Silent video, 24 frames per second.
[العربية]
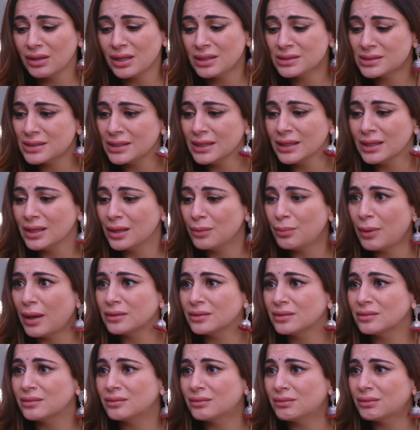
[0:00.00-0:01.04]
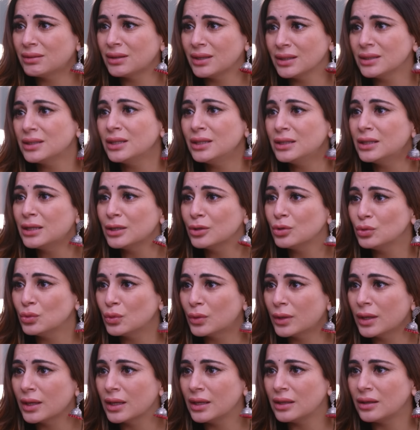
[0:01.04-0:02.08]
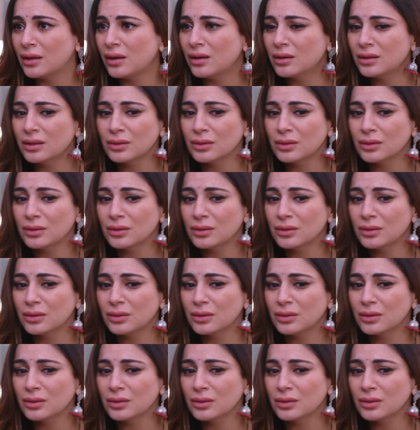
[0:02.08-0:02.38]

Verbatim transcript: حكتني هيك وشككت فيني